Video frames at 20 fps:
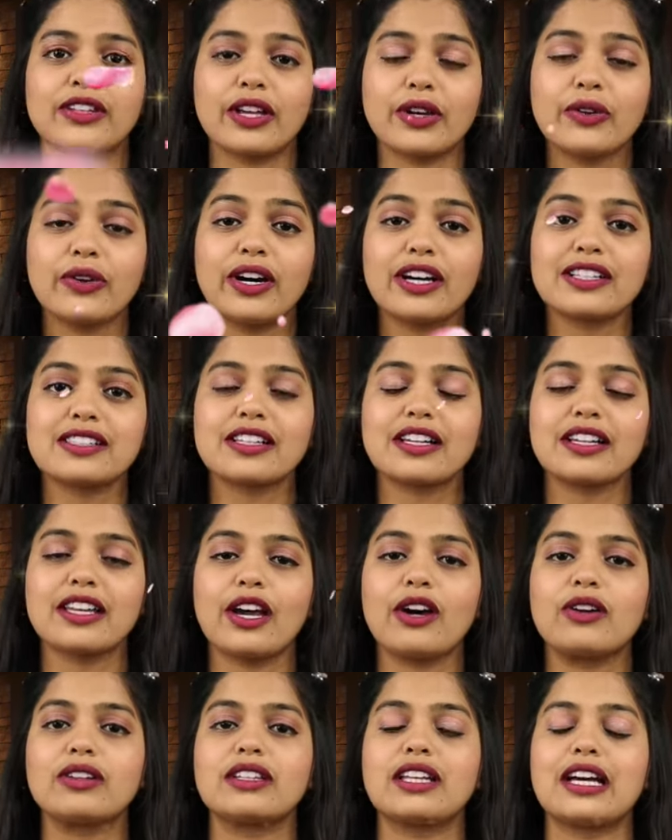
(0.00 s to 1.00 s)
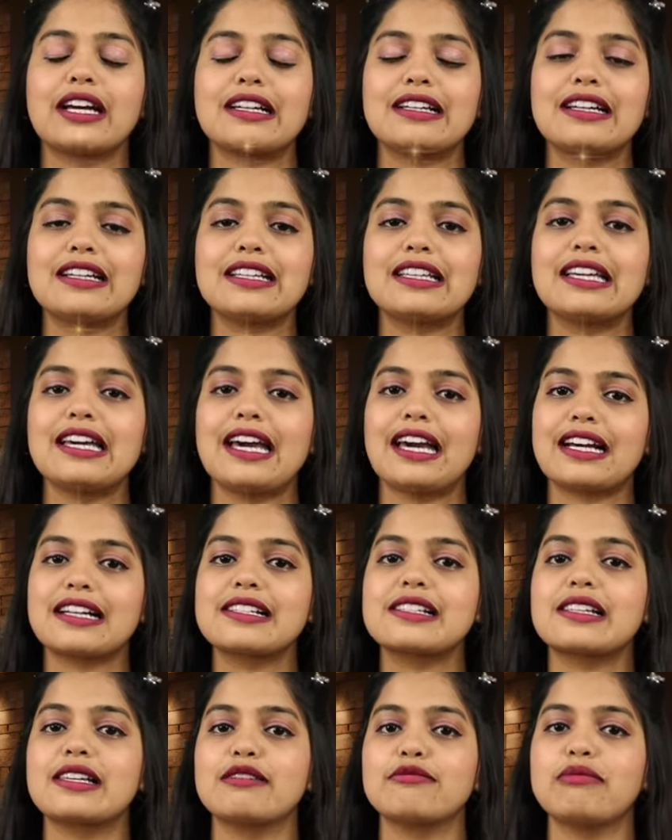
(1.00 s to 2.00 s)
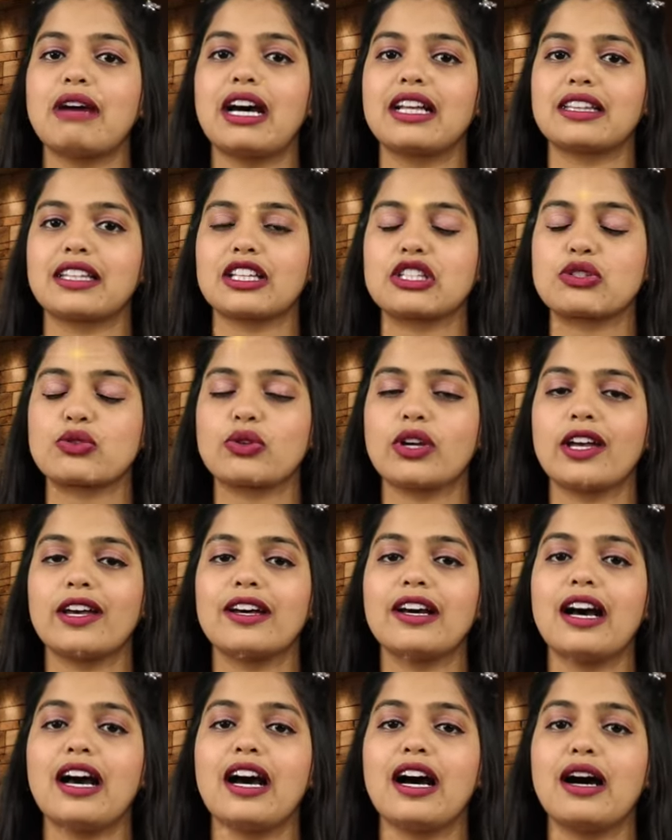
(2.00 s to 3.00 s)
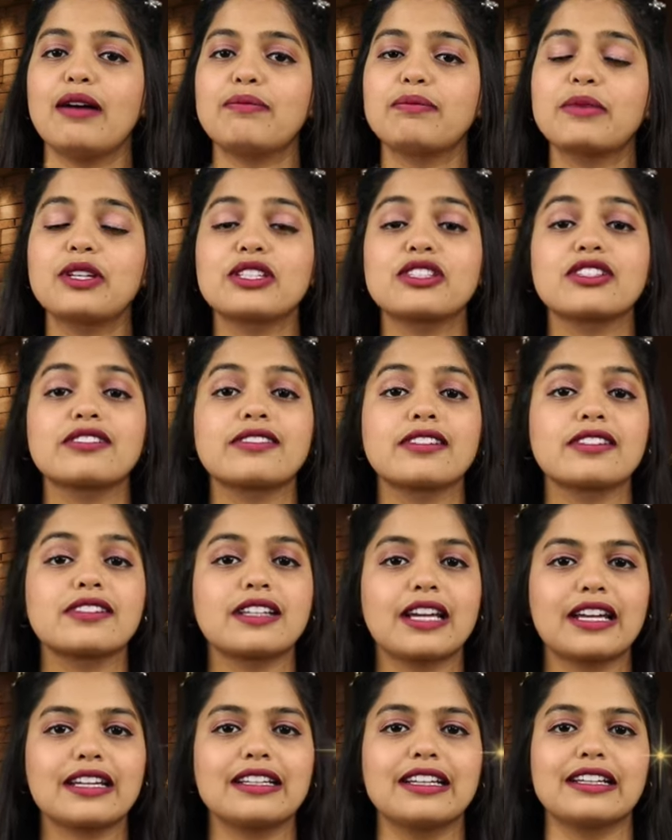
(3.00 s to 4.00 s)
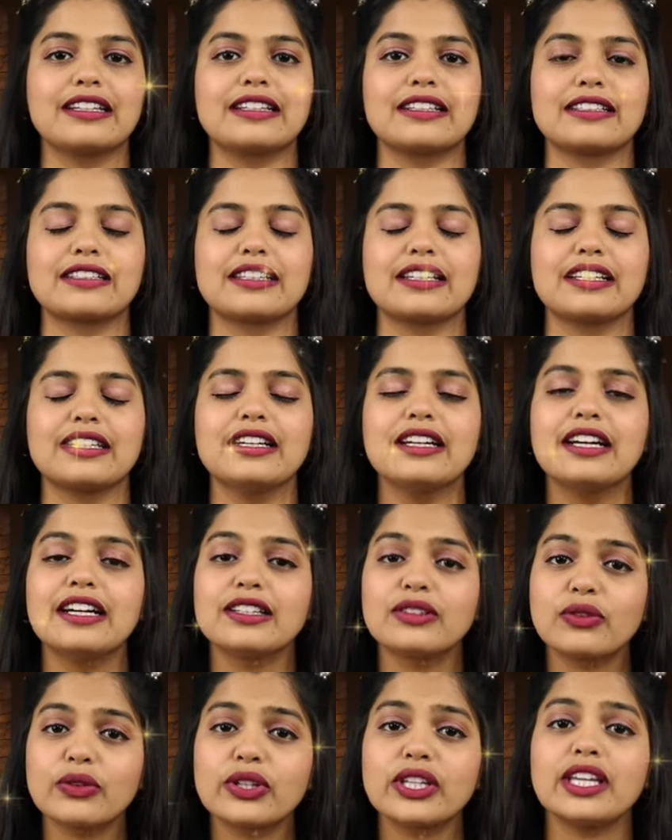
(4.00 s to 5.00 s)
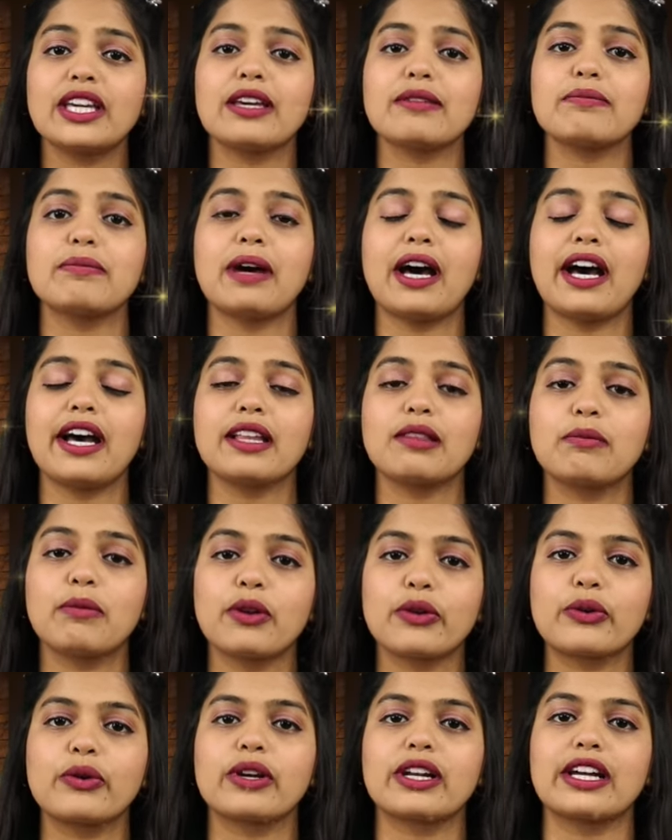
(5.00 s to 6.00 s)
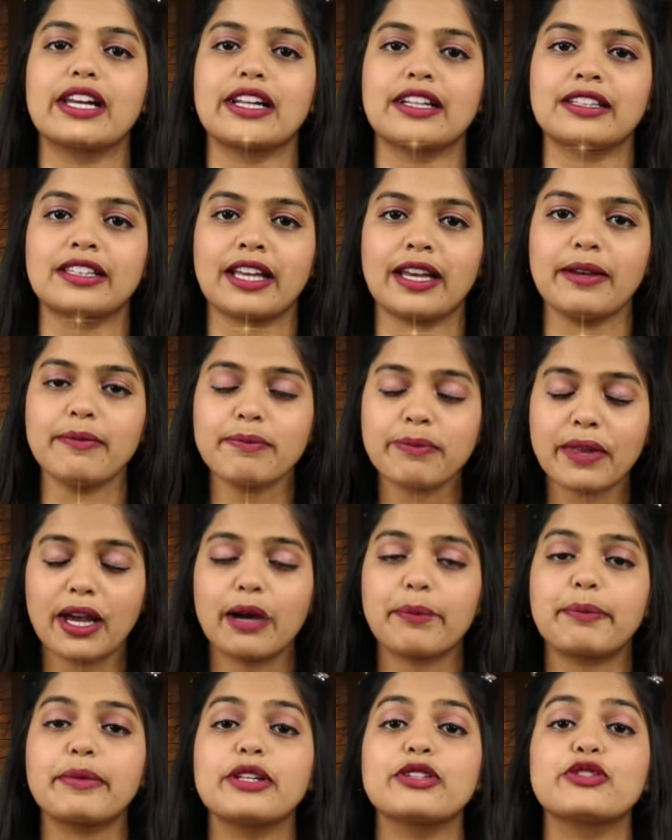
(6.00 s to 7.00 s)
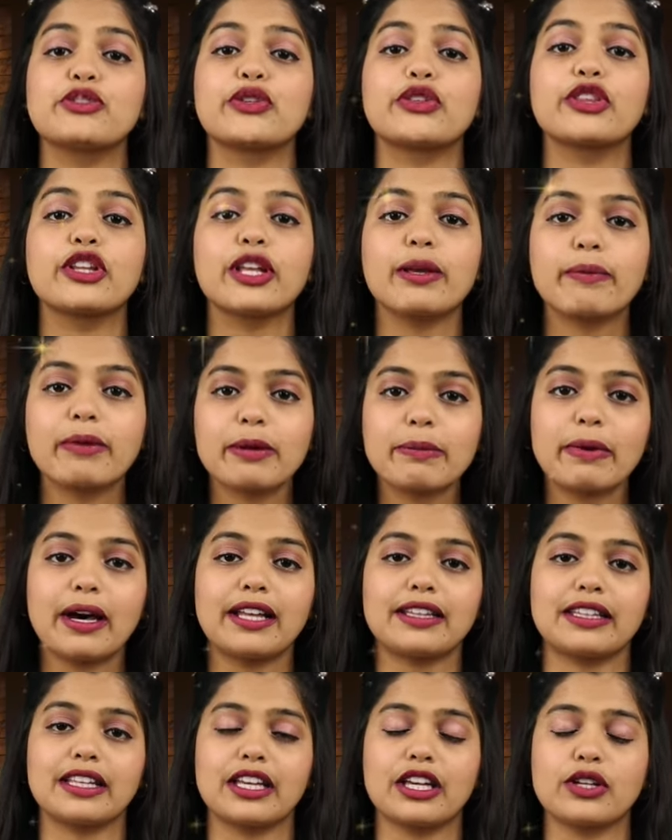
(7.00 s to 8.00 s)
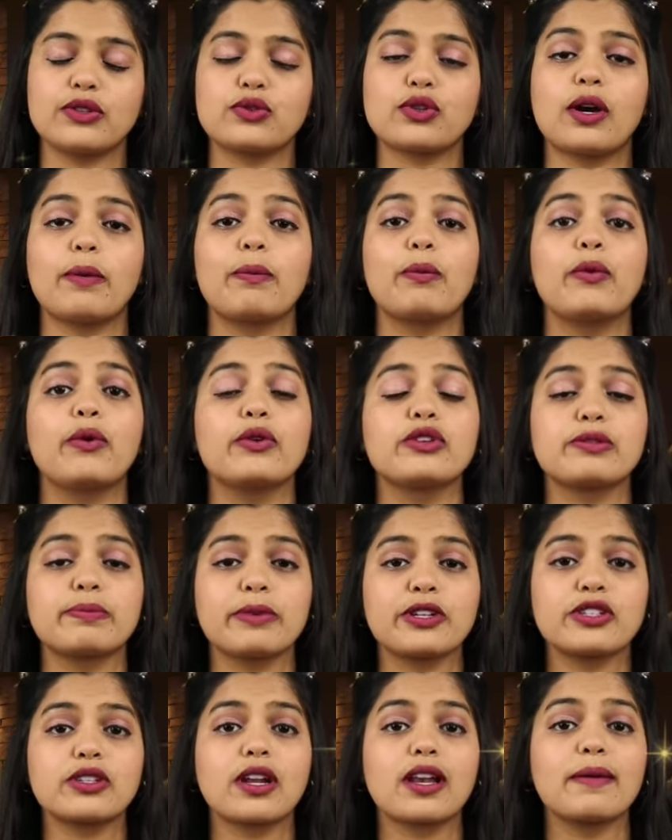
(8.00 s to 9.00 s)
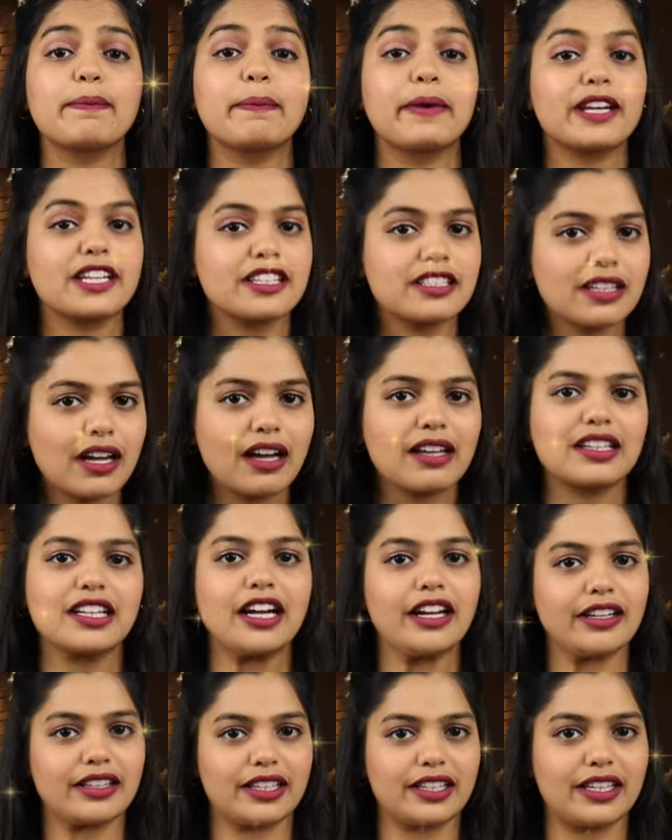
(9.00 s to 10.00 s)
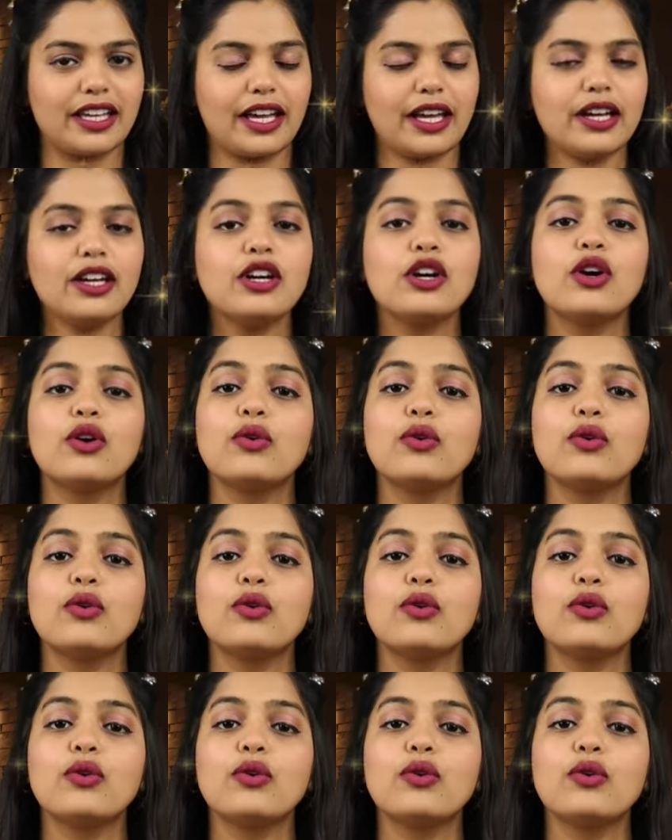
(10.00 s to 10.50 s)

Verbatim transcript: देखो अक्सर क्या होता है ना कि एक्स की बातें जो है आप किसी से शेयर नहीं करते तो ये बात बिल्कुल गलत है अपनी जितनी भी बातें हैं जो आपको स्पेशली परेशान करती हैं